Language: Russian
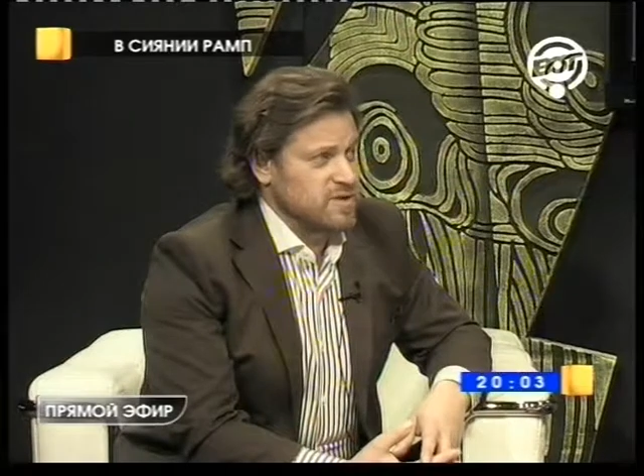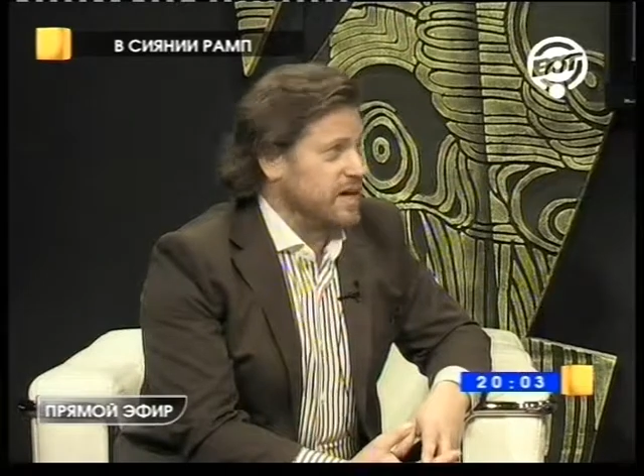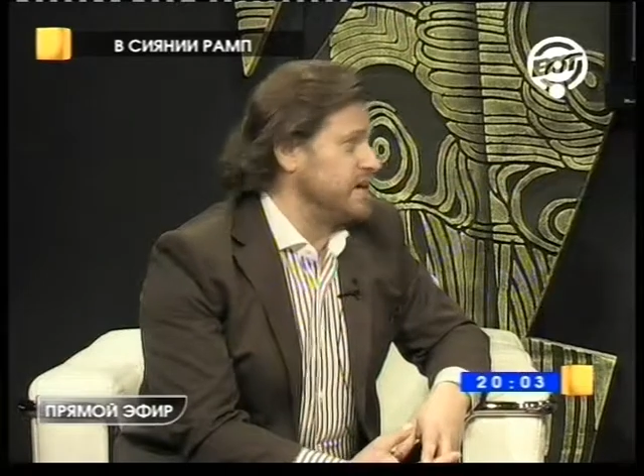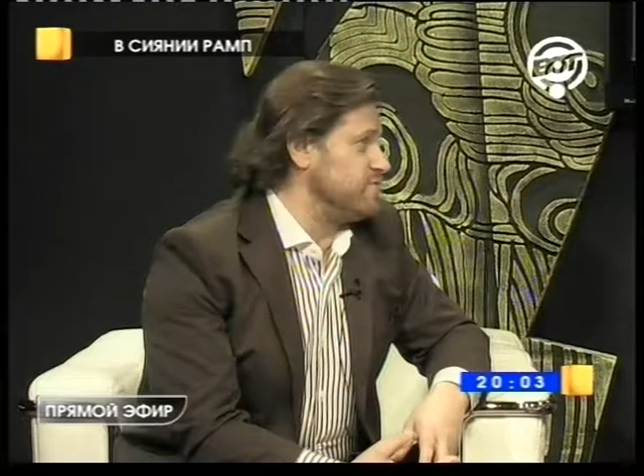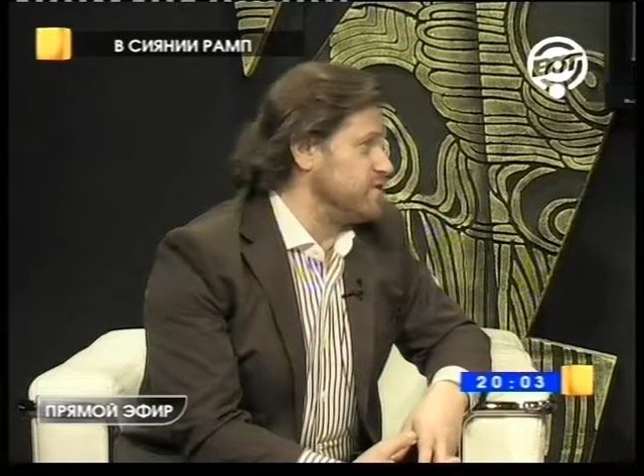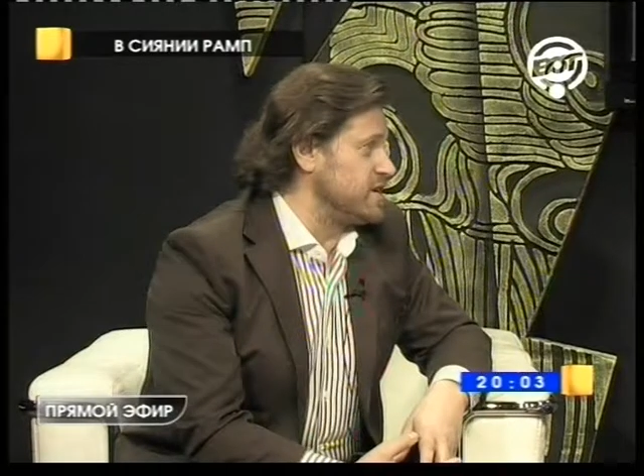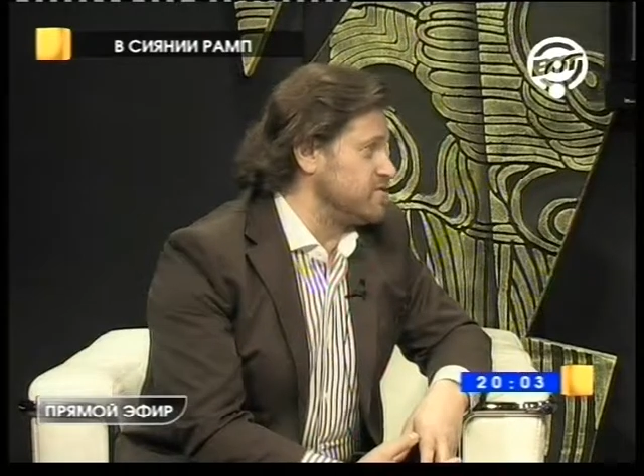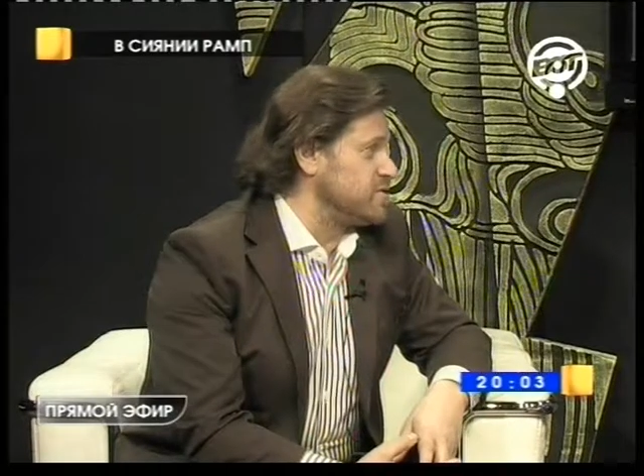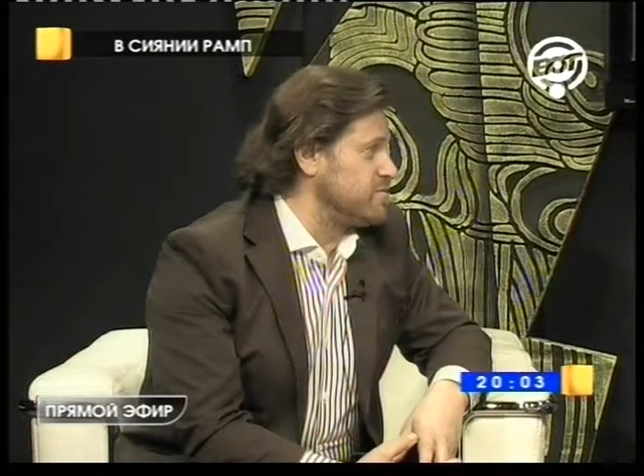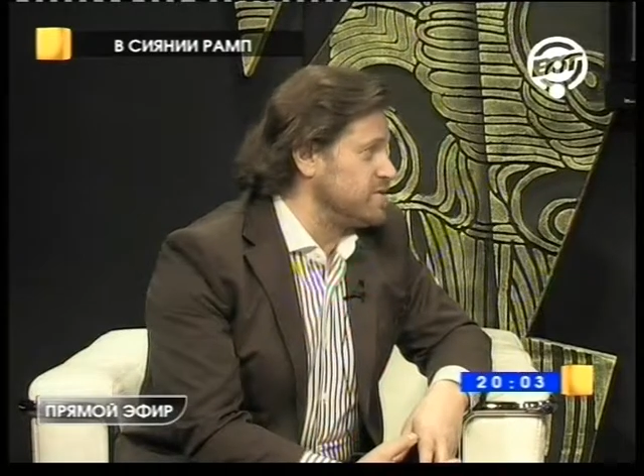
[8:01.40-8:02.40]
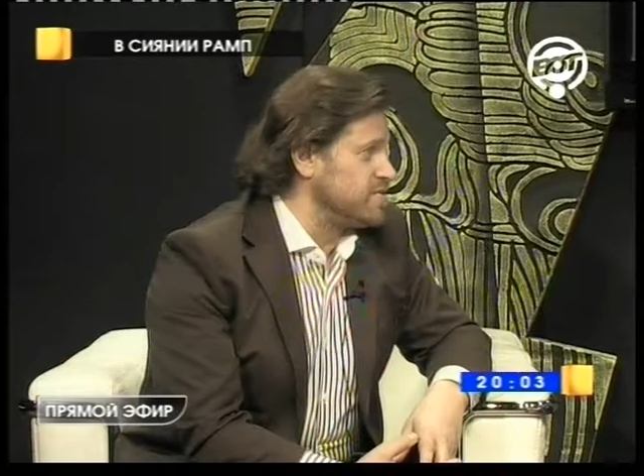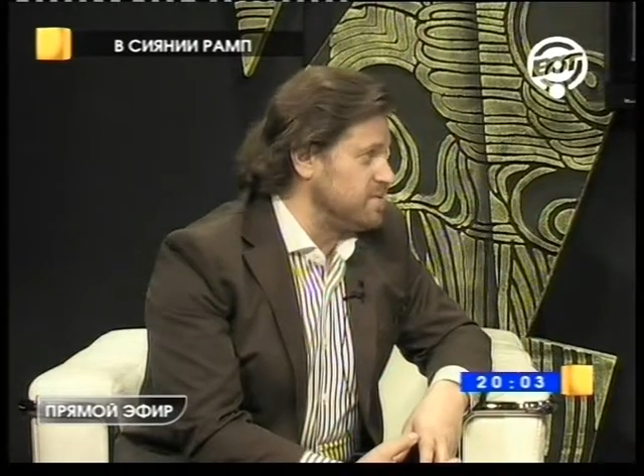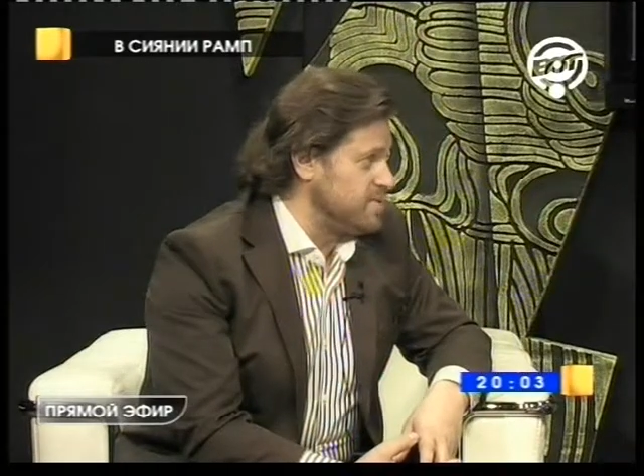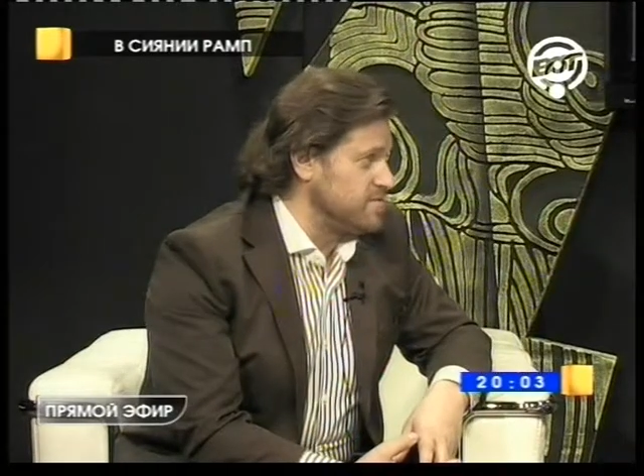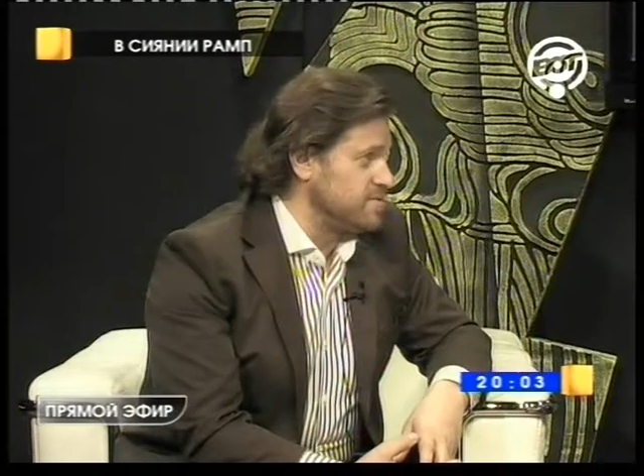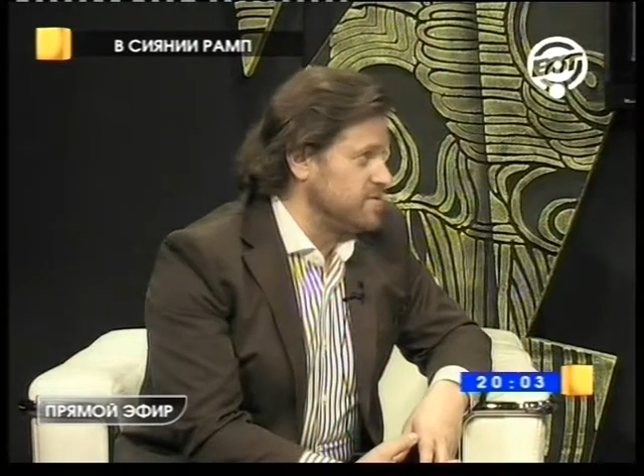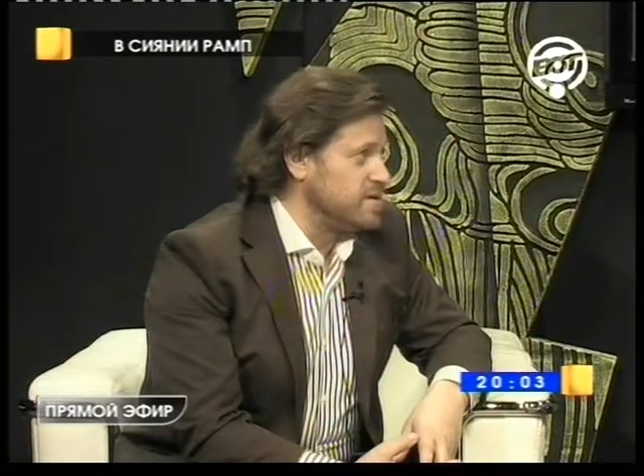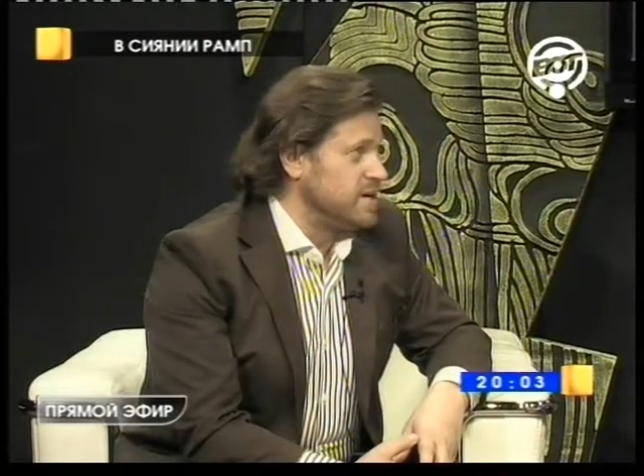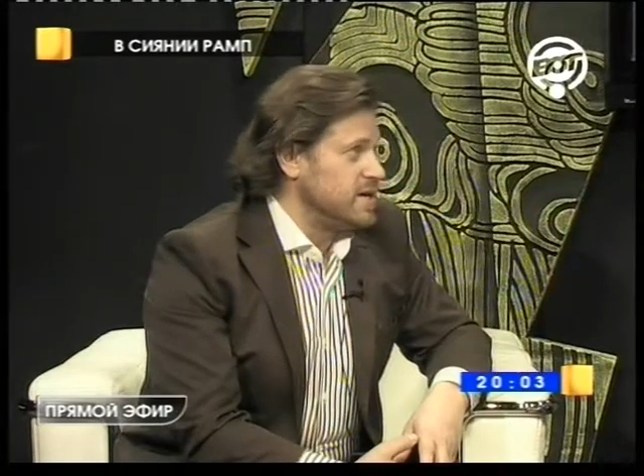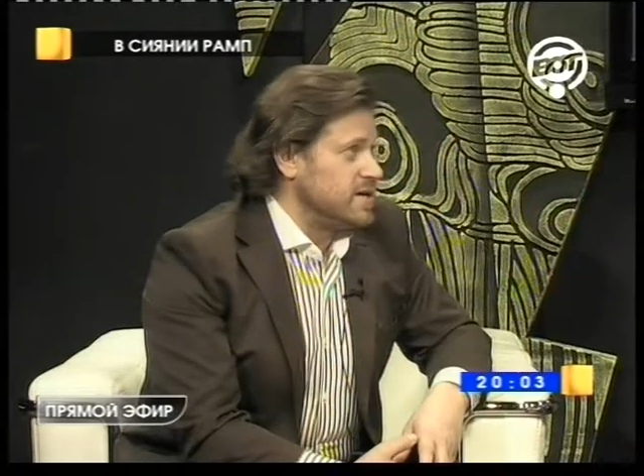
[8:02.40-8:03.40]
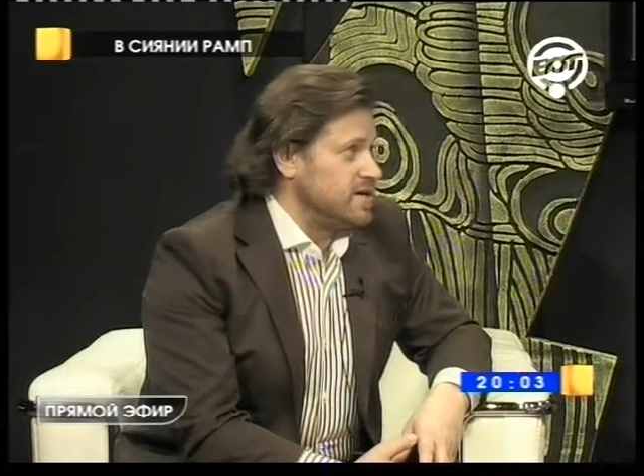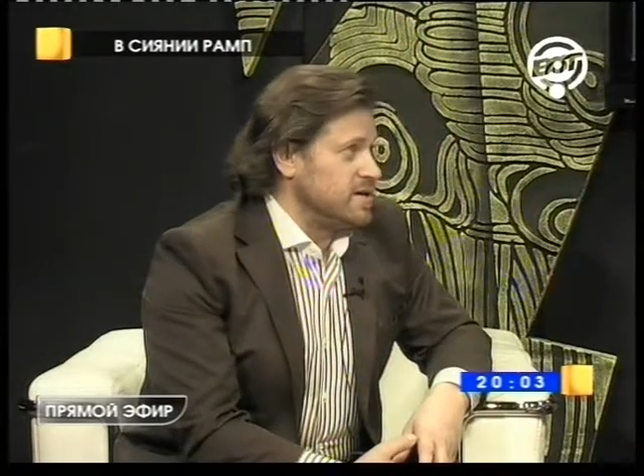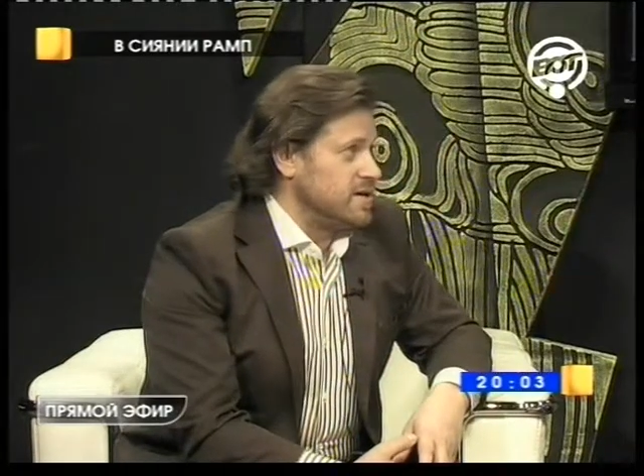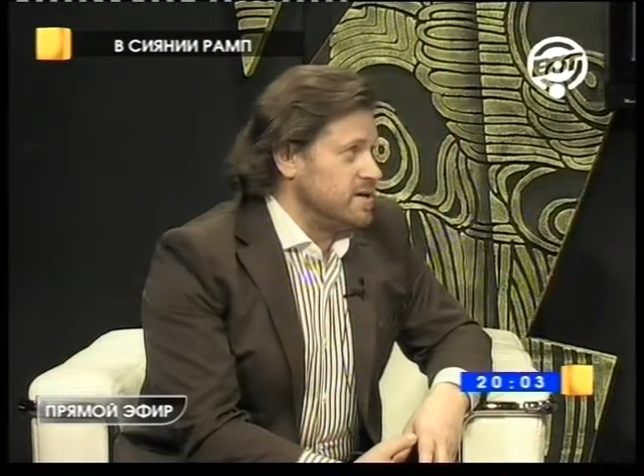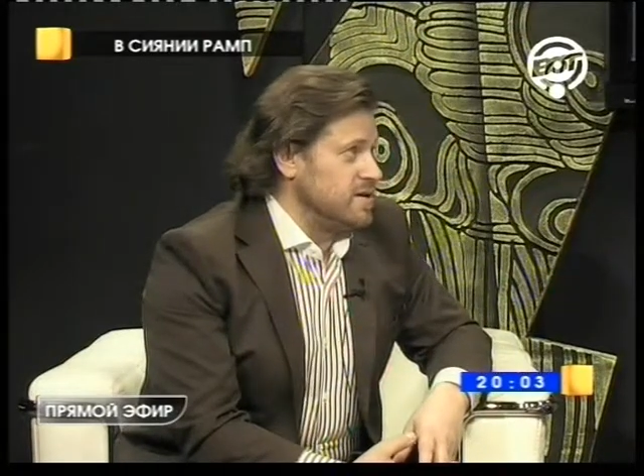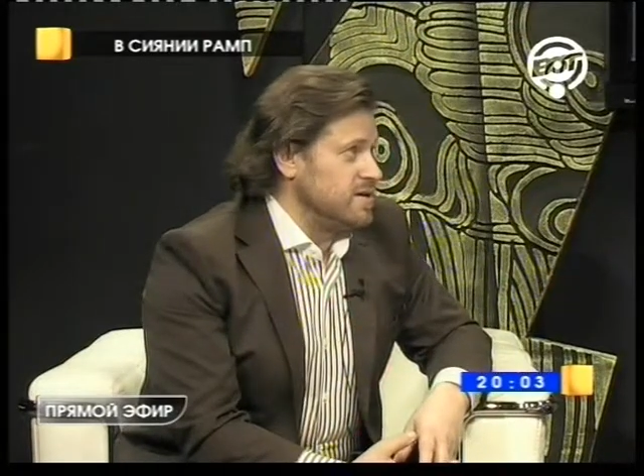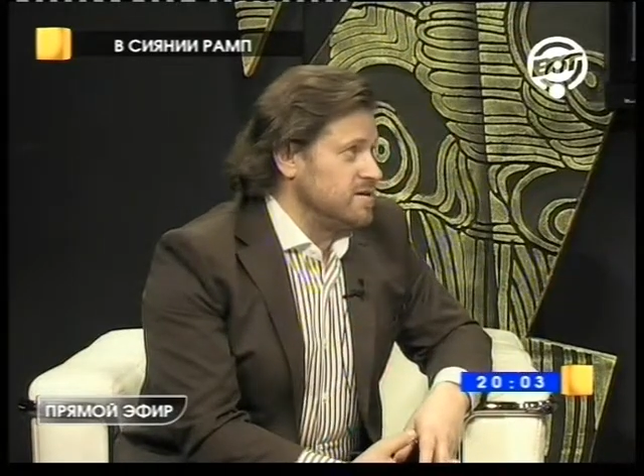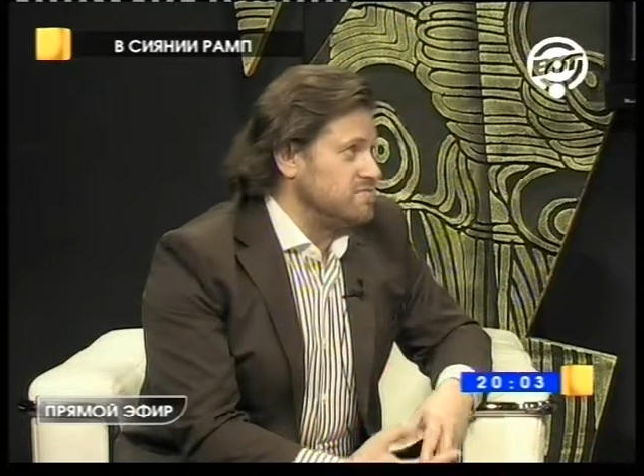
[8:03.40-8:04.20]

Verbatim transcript: его ни разу не, под, не подвел. И,